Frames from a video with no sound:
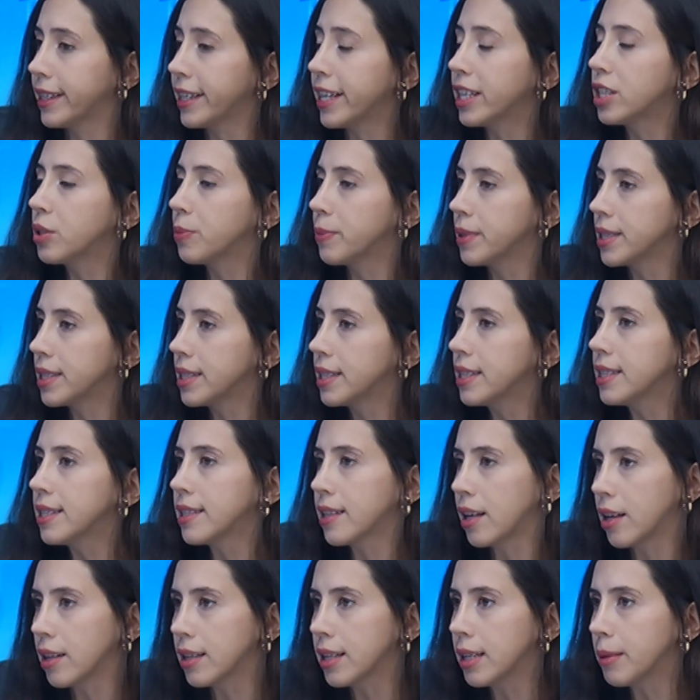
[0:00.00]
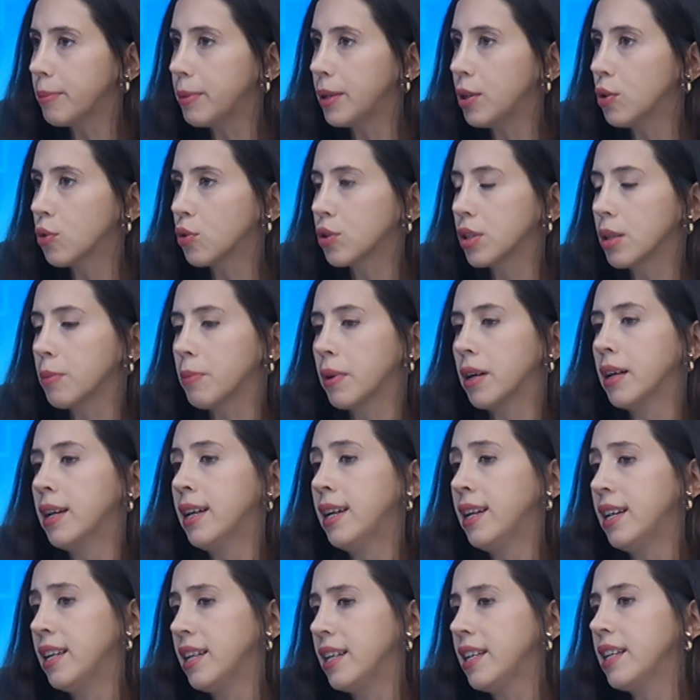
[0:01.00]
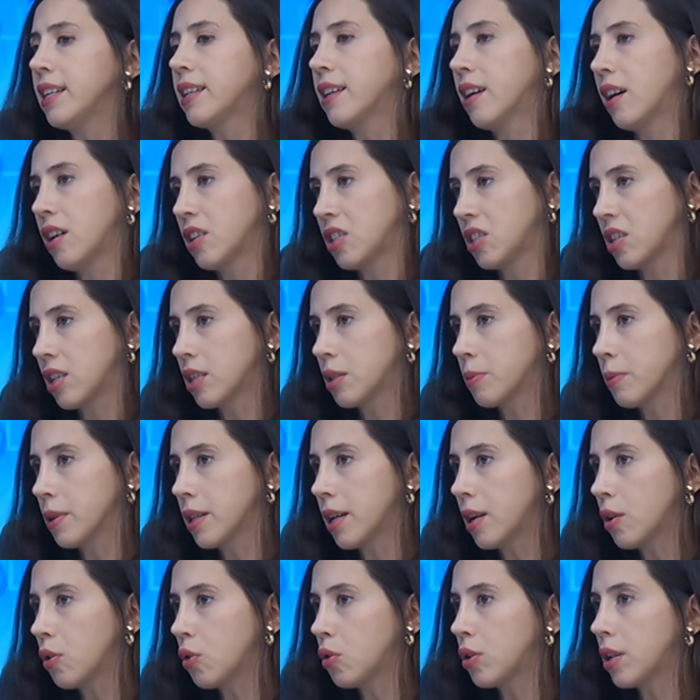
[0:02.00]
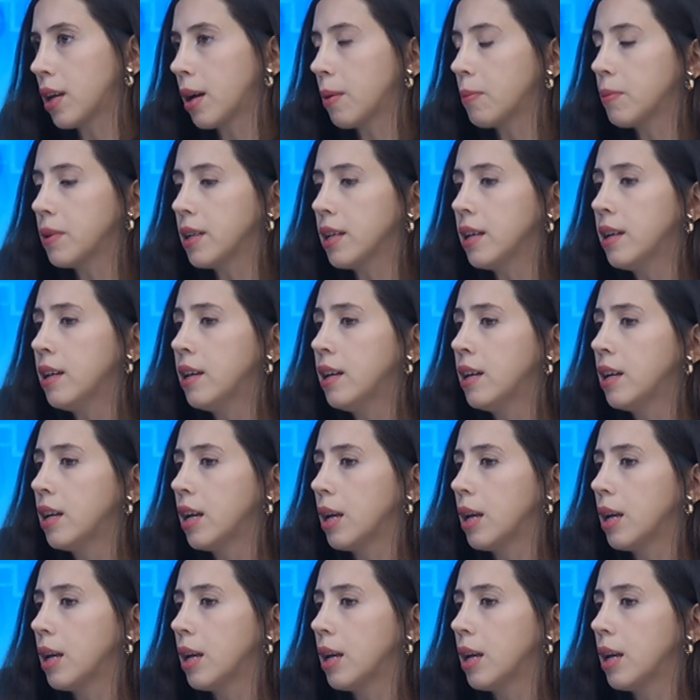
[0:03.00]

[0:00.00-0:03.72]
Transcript: geçmesini sağlayabiliyoruz ama ilk karşılaşmalar önemli.